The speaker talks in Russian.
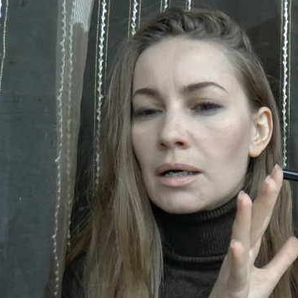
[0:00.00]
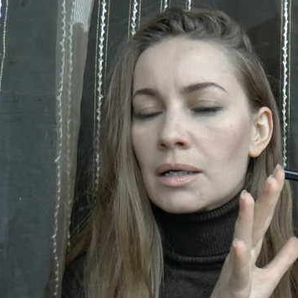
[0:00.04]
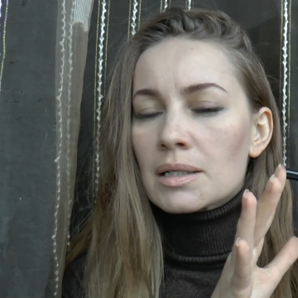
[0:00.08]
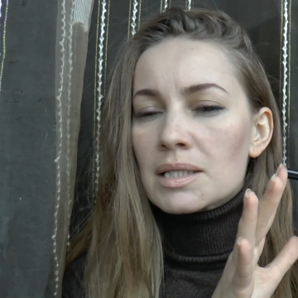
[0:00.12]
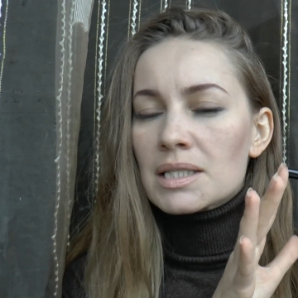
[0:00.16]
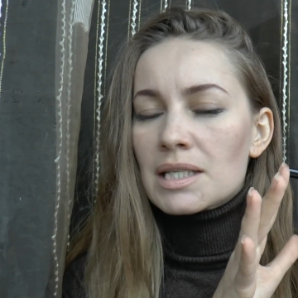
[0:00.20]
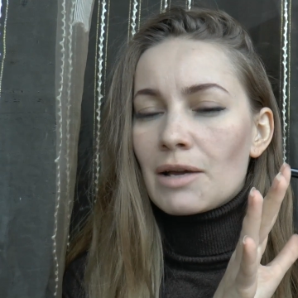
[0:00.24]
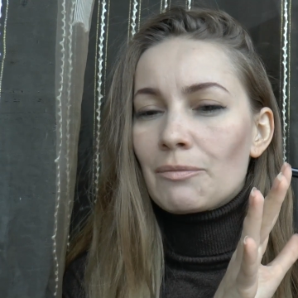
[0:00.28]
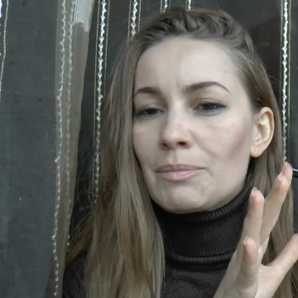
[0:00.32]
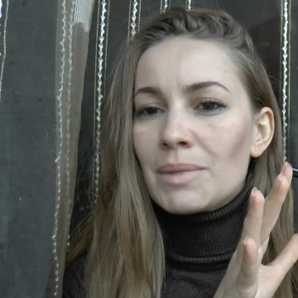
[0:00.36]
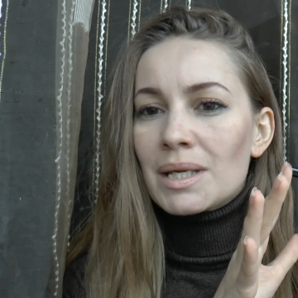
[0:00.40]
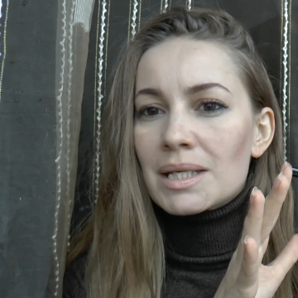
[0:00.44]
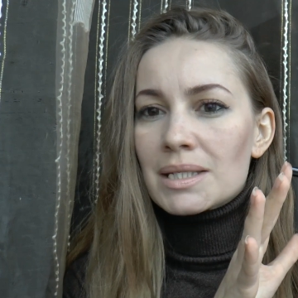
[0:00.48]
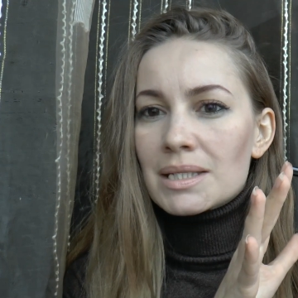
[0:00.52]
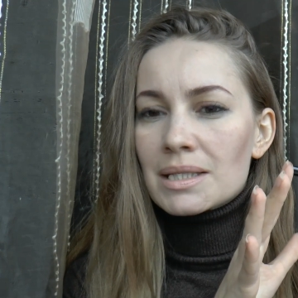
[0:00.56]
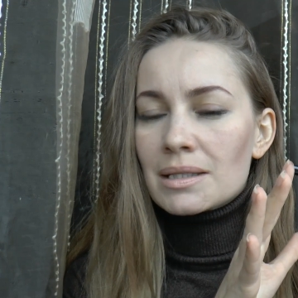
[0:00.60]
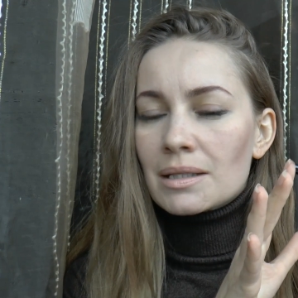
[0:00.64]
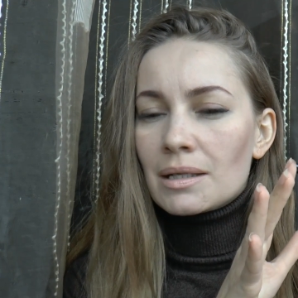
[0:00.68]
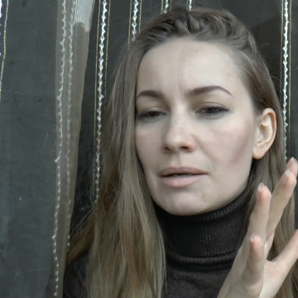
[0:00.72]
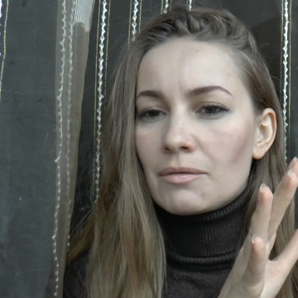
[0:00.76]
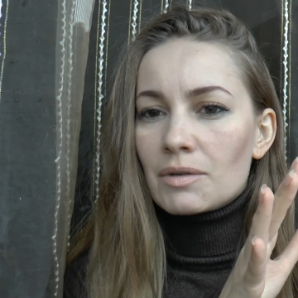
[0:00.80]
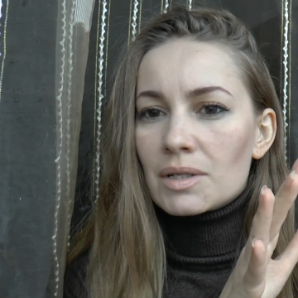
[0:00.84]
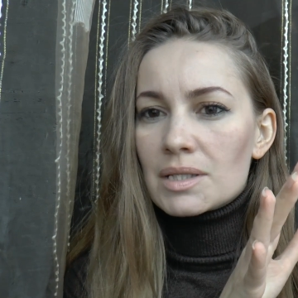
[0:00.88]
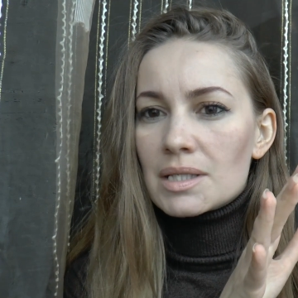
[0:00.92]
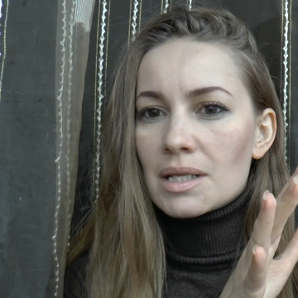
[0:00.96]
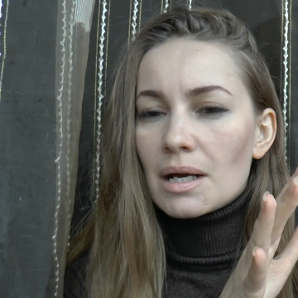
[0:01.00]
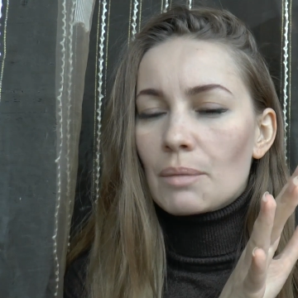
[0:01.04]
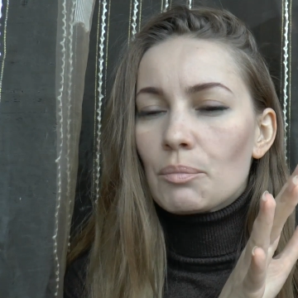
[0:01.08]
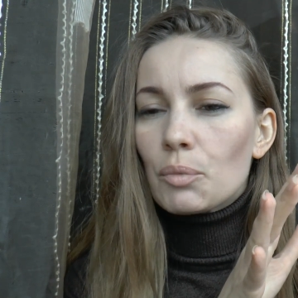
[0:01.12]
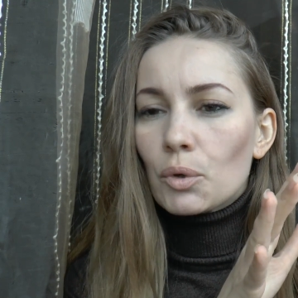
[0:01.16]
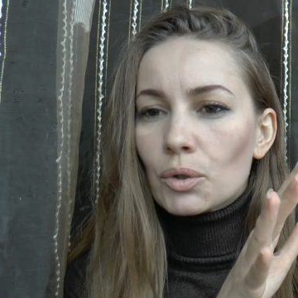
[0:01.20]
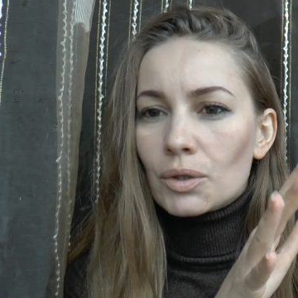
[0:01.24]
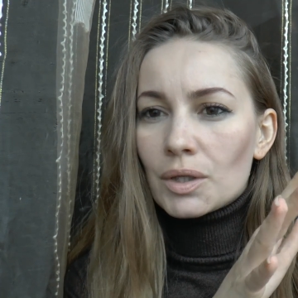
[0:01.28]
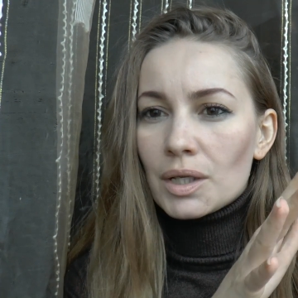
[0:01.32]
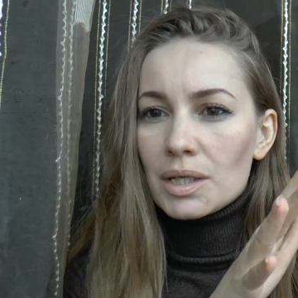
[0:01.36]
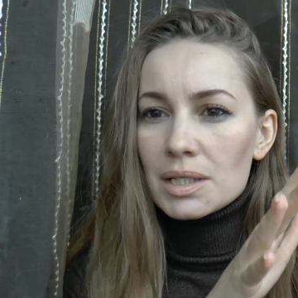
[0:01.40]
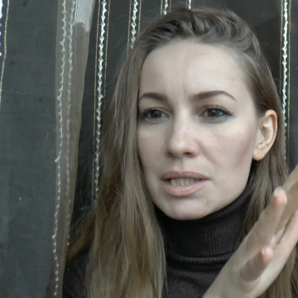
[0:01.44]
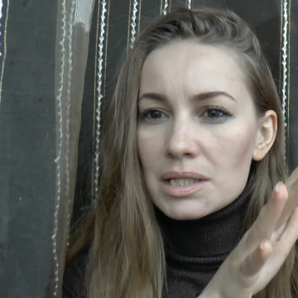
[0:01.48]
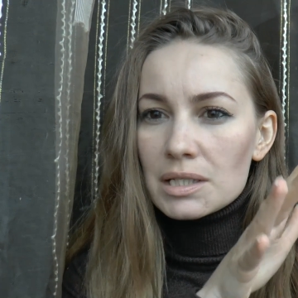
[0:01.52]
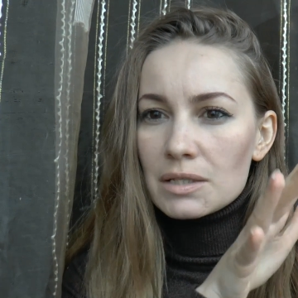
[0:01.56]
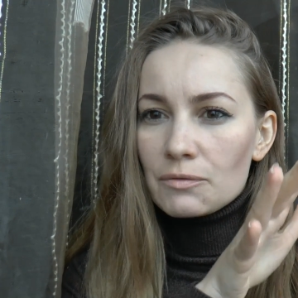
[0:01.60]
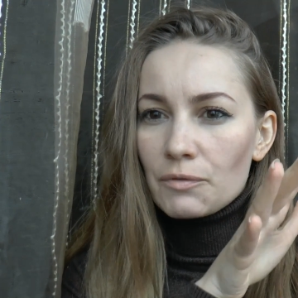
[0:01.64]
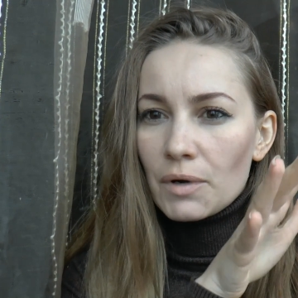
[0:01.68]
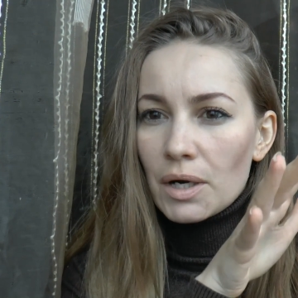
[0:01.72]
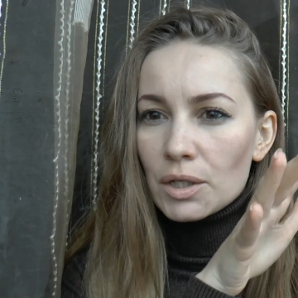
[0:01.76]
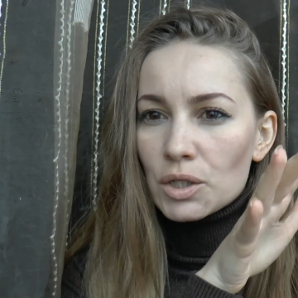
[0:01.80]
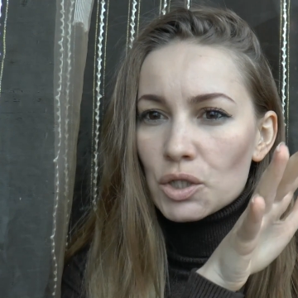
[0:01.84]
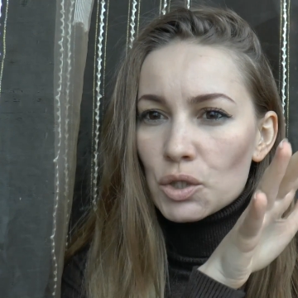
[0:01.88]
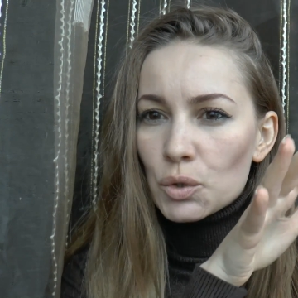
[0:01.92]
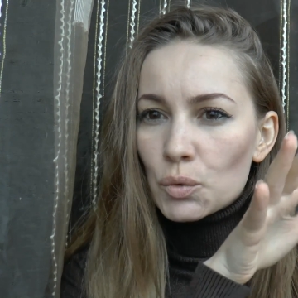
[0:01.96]
совместно в разработке с
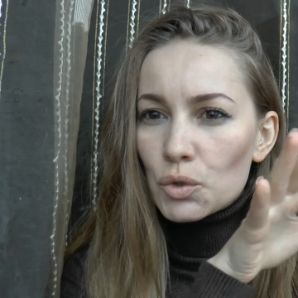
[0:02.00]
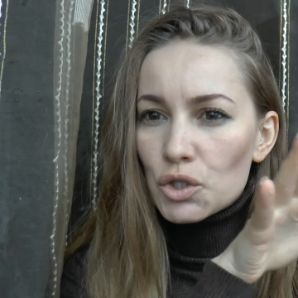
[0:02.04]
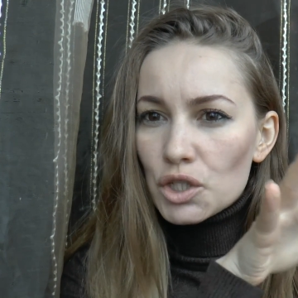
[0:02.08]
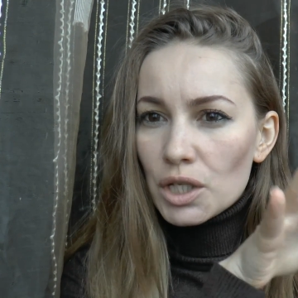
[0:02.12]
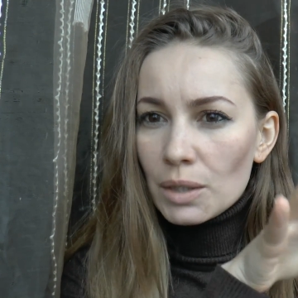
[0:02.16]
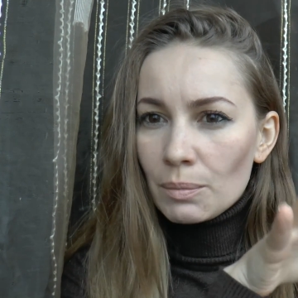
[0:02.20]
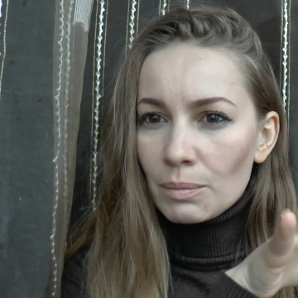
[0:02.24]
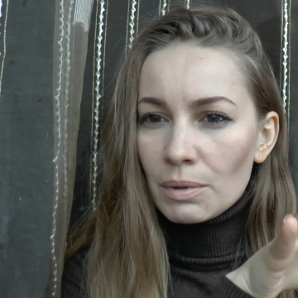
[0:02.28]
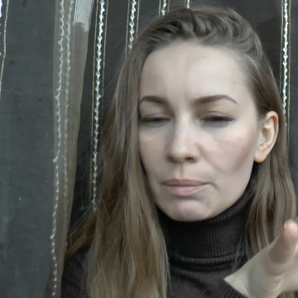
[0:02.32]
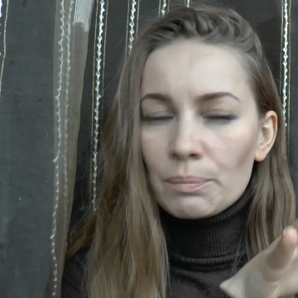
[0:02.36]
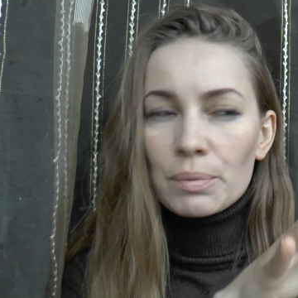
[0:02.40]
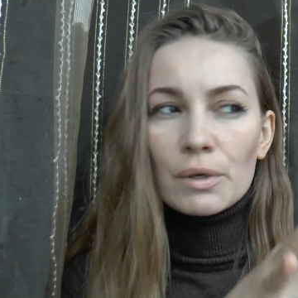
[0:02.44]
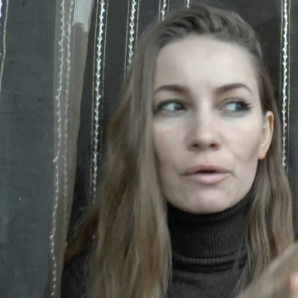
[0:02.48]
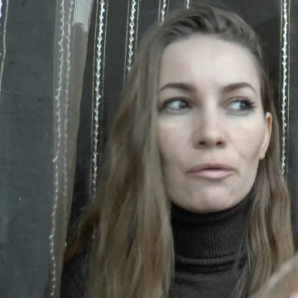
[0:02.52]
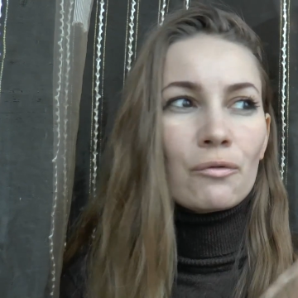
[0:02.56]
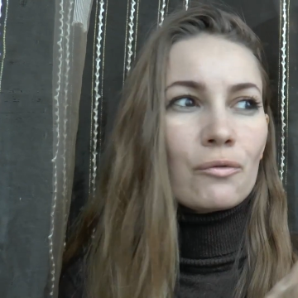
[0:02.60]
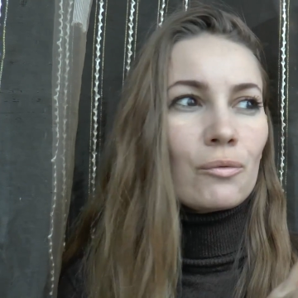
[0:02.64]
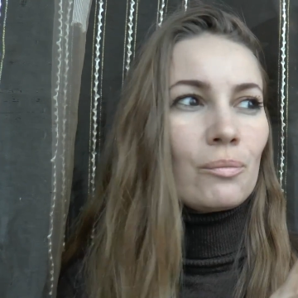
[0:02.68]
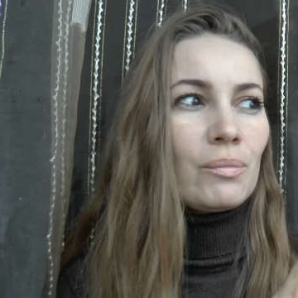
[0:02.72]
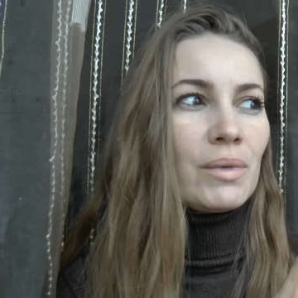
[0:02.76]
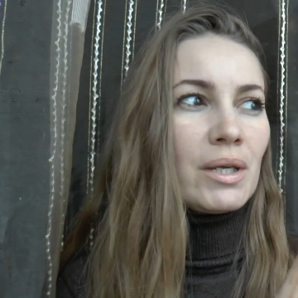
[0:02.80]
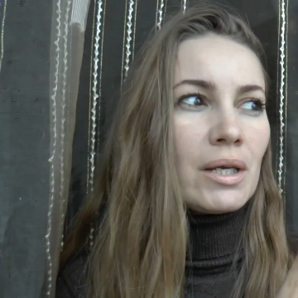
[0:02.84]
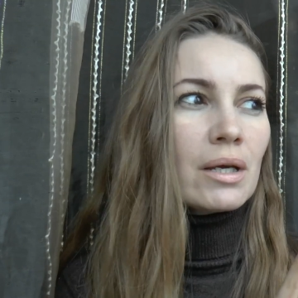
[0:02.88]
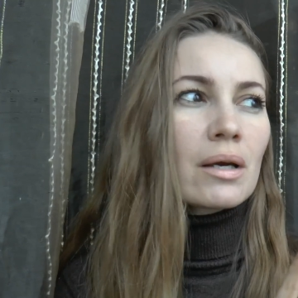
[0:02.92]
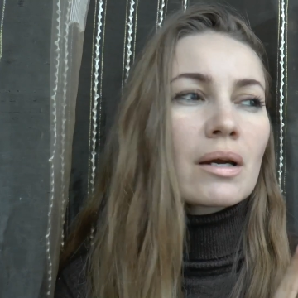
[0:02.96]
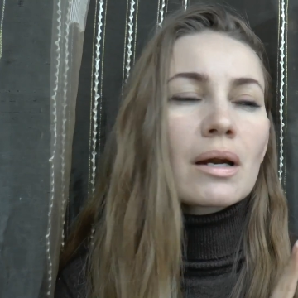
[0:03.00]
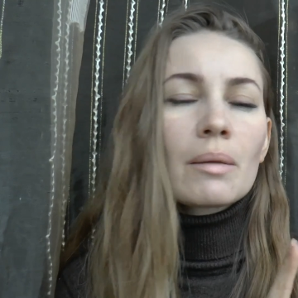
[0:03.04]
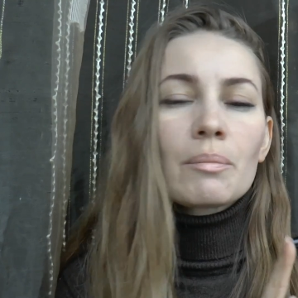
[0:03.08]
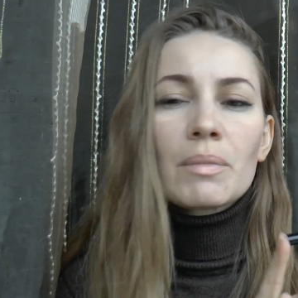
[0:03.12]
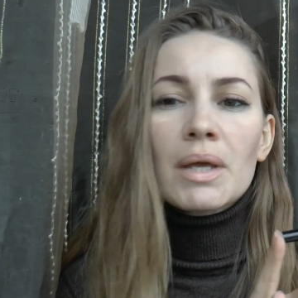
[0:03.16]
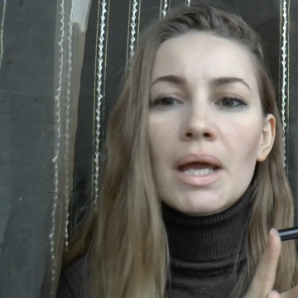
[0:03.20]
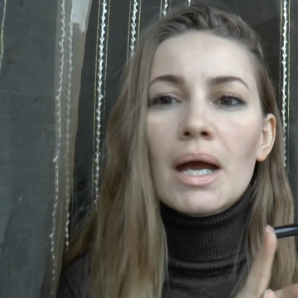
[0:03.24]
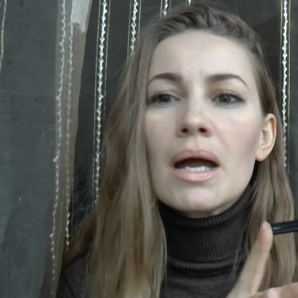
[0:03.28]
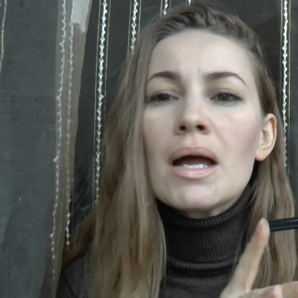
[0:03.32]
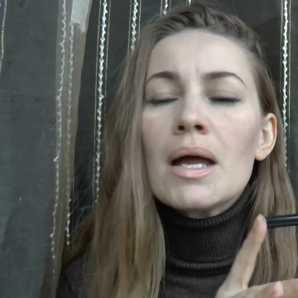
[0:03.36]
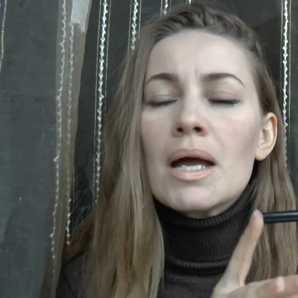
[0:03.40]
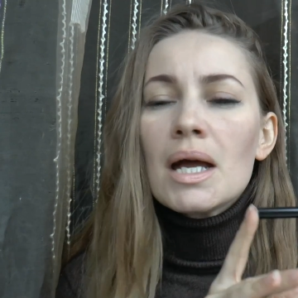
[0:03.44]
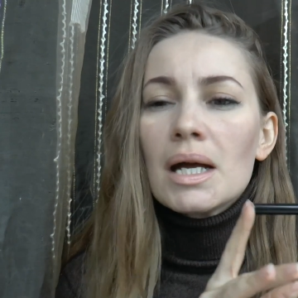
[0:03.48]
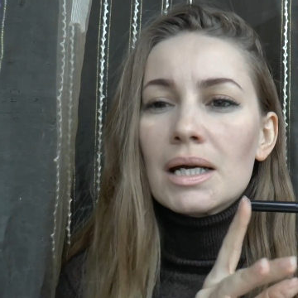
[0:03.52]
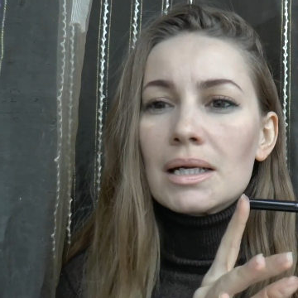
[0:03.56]
французскими парфюмерами,